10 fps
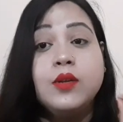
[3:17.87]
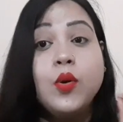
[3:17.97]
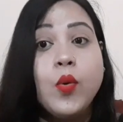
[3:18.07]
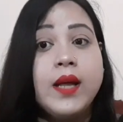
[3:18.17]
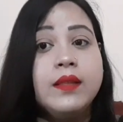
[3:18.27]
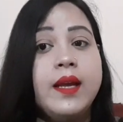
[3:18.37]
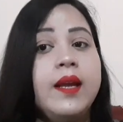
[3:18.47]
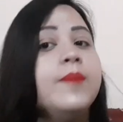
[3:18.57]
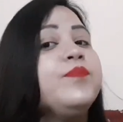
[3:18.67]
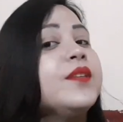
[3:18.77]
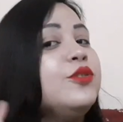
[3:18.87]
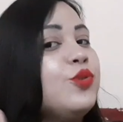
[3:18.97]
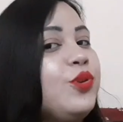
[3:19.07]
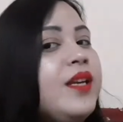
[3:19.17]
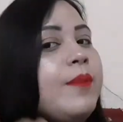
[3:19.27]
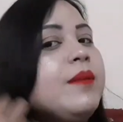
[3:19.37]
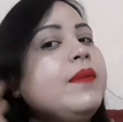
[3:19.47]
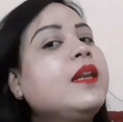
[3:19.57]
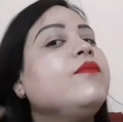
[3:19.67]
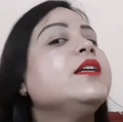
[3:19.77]
ग्लो आता है जो कि अभी
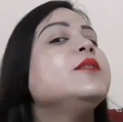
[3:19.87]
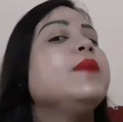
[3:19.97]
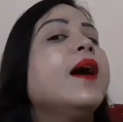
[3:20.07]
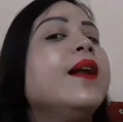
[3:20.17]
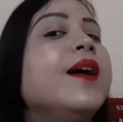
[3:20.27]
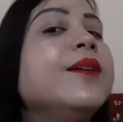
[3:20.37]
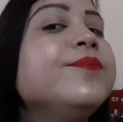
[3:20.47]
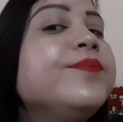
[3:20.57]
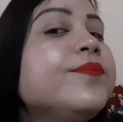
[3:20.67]
मेरे फेस पे आ रहा है